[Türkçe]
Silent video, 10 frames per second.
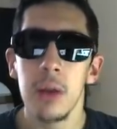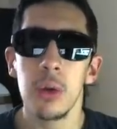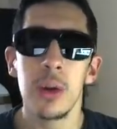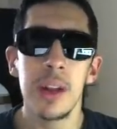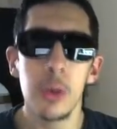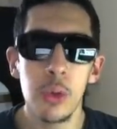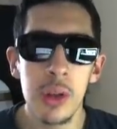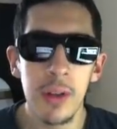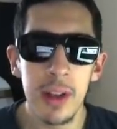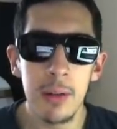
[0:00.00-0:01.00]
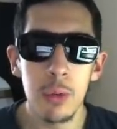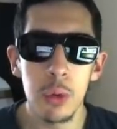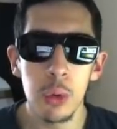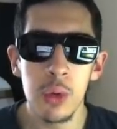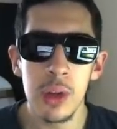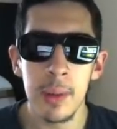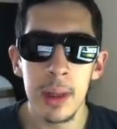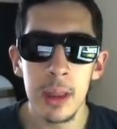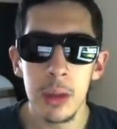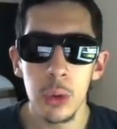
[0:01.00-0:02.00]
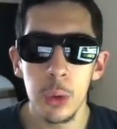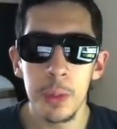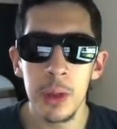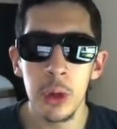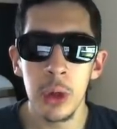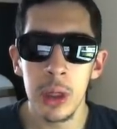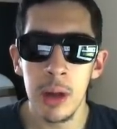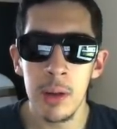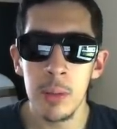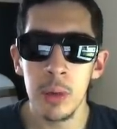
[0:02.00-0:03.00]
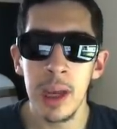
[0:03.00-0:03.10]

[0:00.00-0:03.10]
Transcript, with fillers: R9'a falan vurduğun zaman top giriyor. Tamam mı? Buna